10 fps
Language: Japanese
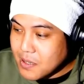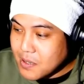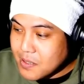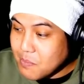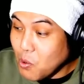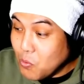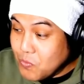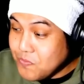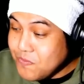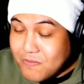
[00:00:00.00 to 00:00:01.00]
で、もうう
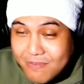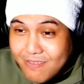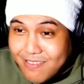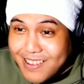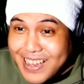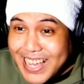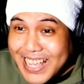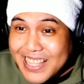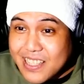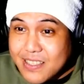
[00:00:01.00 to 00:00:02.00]

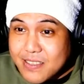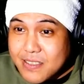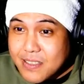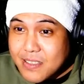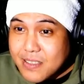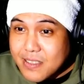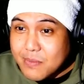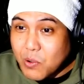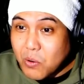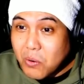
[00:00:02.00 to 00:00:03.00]
わー、
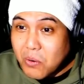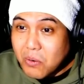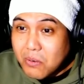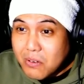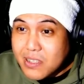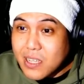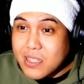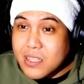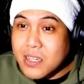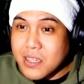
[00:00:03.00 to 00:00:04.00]
もう大声3
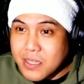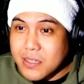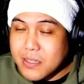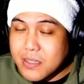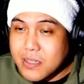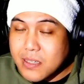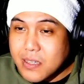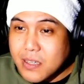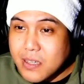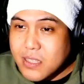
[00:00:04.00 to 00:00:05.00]
人上げて、
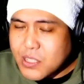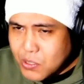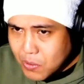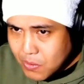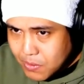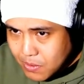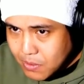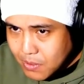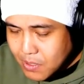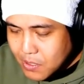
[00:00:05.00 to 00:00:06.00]
でちょう
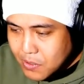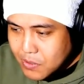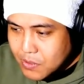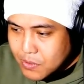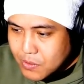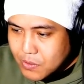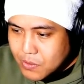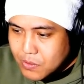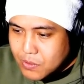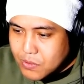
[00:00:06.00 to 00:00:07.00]
ど
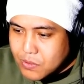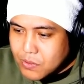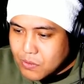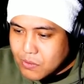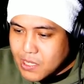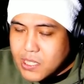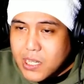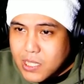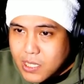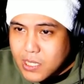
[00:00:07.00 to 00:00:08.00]
その辺
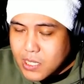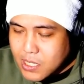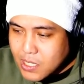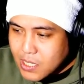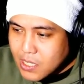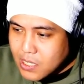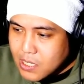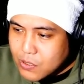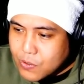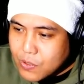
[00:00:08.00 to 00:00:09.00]
りで
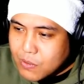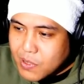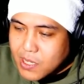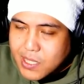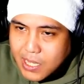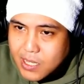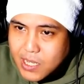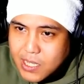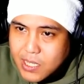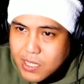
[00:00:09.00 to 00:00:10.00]
車が展
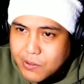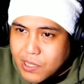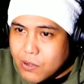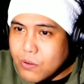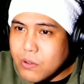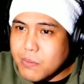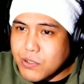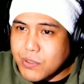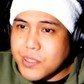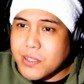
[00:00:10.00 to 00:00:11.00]
開できる広い場所
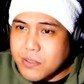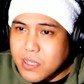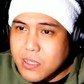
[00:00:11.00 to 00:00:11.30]
だったんですね。